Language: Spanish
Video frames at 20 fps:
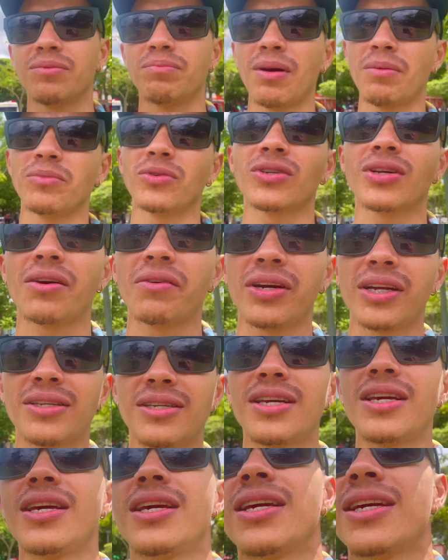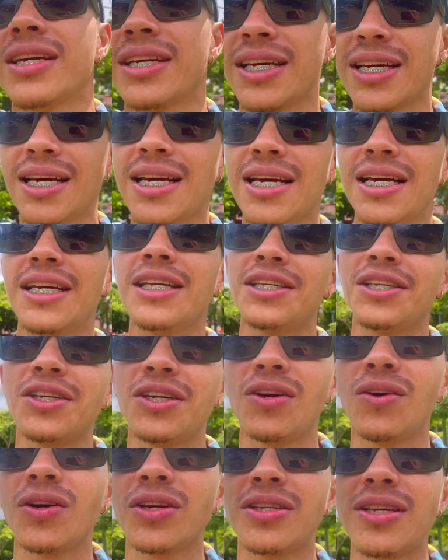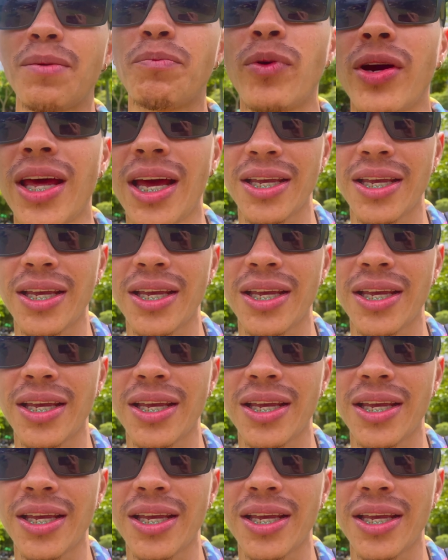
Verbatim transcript: Vamos a ver si, si hoy se puede.